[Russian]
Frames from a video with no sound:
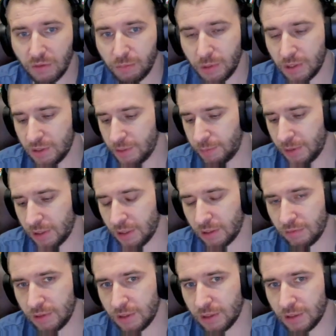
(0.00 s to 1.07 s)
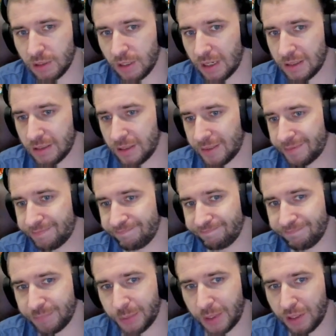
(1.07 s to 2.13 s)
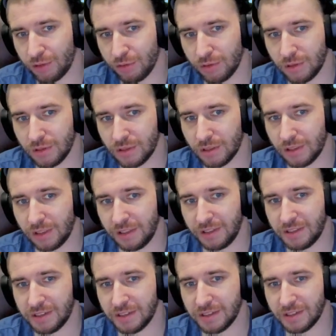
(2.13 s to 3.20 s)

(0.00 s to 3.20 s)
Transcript: В принципе, как видите, Раста проходится на изи